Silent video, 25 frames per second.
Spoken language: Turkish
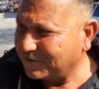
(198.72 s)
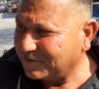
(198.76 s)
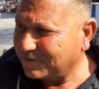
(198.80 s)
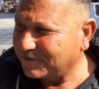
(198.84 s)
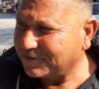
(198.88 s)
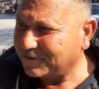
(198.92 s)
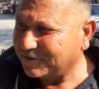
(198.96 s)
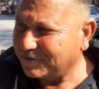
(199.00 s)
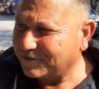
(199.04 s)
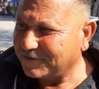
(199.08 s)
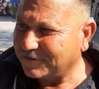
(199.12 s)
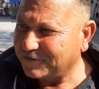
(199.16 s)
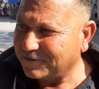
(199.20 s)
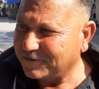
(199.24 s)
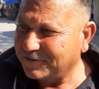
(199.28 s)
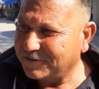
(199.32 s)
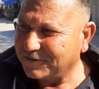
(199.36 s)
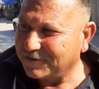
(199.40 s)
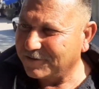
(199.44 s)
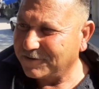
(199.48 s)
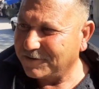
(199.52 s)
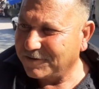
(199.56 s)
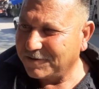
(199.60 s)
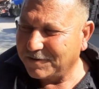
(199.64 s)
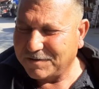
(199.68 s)
pandemide
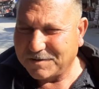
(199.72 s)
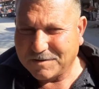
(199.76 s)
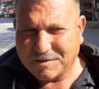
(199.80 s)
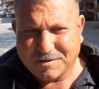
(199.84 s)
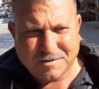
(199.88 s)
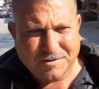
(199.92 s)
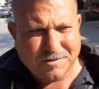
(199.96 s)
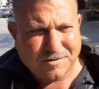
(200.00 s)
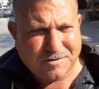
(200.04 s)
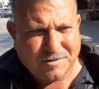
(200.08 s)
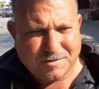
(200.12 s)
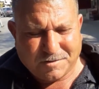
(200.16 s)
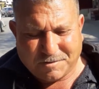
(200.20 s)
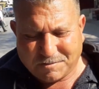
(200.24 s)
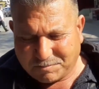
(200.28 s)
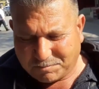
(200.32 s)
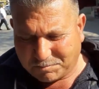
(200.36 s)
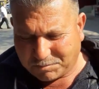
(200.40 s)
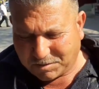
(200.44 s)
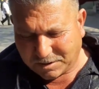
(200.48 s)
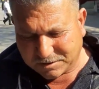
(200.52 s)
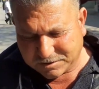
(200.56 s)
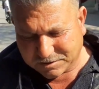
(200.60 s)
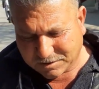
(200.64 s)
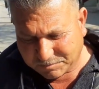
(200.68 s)
işleriniz nasıl gidiyor?
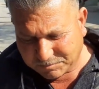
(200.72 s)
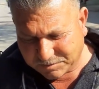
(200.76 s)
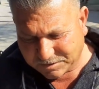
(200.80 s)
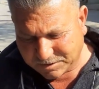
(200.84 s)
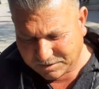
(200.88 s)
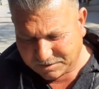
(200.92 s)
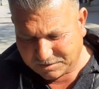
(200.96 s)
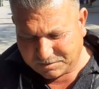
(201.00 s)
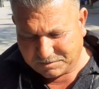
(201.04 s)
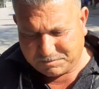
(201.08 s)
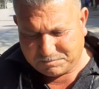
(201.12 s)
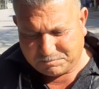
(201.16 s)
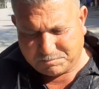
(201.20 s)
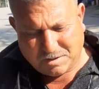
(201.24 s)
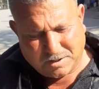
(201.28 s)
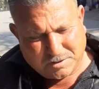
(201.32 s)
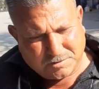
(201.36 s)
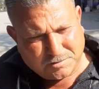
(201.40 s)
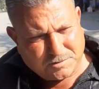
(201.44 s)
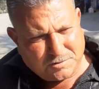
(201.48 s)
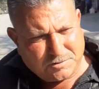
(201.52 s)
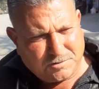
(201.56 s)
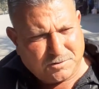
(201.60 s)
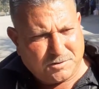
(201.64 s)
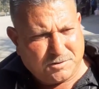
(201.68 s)
Pandemide e, ben
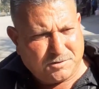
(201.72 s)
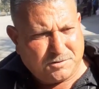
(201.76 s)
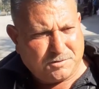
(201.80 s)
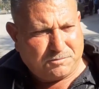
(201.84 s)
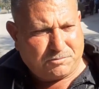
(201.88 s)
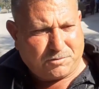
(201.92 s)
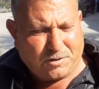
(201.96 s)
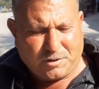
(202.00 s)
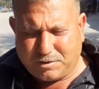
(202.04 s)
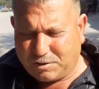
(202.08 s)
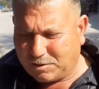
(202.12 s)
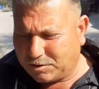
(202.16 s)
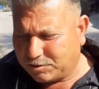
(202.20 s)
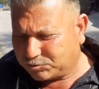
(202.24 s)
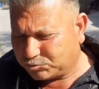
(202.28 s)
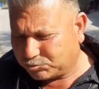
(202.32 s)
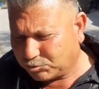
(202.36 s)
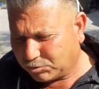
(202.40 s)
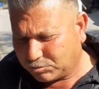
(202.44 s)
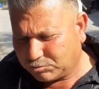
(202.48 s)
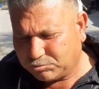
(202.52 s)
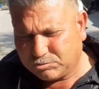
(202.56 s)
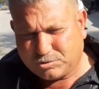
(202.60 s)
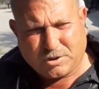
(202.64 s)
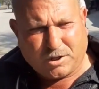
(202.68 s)
e, vallahi
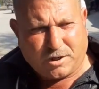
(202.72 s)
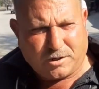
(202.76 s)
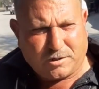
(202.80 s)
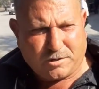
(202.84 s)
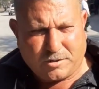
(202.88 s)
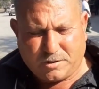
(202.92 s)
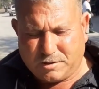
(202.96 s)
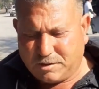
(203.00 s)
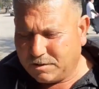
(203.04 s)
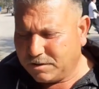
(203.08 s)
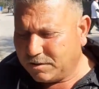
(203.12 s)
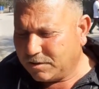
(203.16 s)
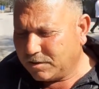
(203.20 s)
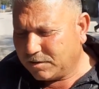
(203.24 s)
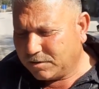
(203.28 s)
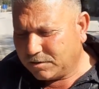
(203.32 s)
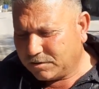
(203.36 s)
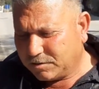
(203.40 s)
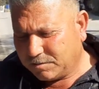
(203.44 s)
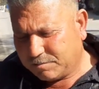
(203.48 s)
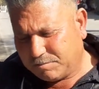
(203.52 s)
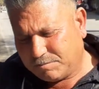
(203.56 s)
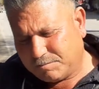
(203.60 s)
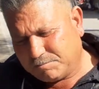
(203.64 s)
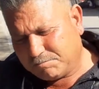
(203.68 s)
çok güzel.
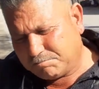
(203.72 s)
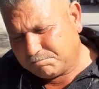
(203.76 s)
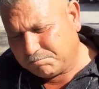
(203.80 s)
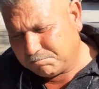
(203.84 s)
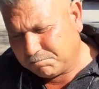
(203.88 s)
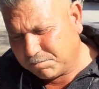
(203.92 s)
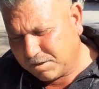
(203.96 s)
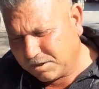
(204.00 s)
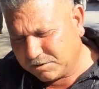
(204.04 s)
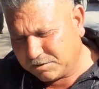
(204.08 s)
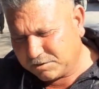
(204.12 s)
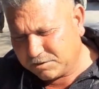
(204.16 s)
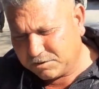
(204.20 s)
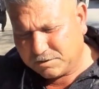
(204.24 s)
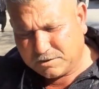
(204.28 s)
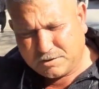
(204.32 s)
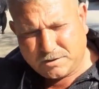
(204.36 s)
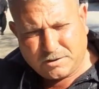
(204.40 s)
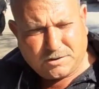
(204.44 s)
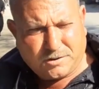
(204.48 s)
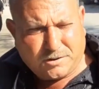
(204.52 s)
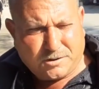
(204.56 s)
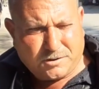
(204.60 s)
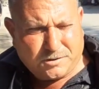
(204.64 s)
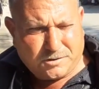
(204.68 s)
Ben
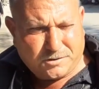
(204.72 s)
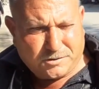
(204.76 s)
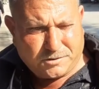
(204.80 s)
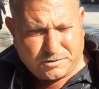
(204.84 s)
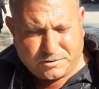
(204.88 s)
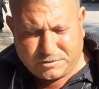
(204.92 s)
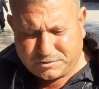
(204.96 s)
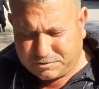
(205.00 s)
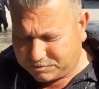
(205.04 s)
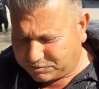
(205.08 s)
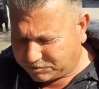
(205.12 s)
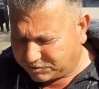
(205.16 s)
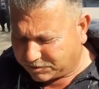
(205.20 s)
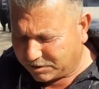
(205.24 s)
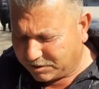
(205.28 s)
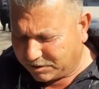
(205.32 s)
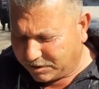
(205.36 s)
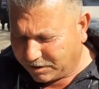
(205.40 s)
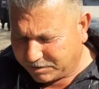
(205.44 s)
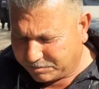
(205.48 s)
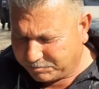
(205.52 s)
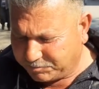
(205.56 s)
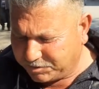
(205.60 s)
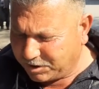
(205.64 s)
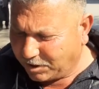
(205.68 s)
e,
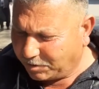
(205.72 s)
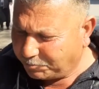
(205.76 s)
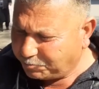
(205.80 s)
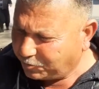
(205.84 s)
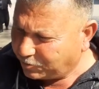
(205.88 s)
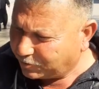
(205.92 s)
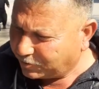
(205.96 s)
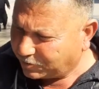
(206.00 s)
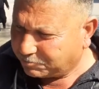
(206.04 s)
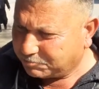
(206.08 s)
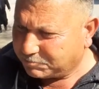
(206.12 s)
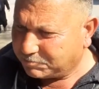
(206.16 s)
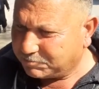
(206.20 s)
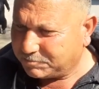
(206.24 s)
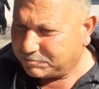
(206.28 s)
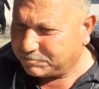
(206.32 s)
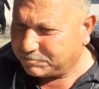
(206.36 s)
şeylerimi yapıyorum.